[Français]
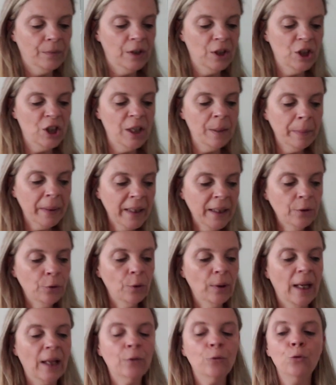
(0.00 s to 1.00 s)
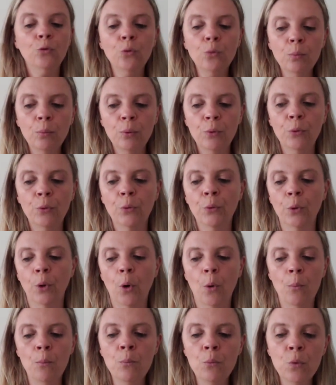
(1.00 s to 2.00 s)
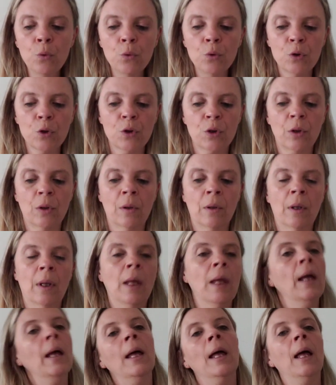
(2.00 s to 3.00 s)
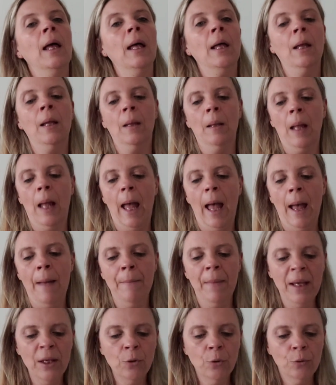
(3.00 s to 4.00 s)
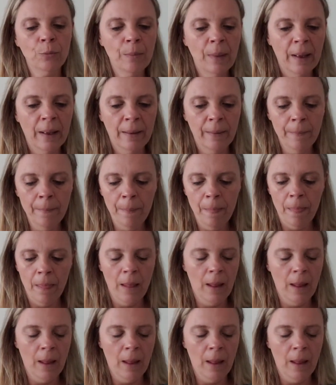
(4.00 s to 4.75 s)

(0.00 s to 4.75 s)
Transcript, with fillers: j'ai pris de la doublure mousse à maillot de bain.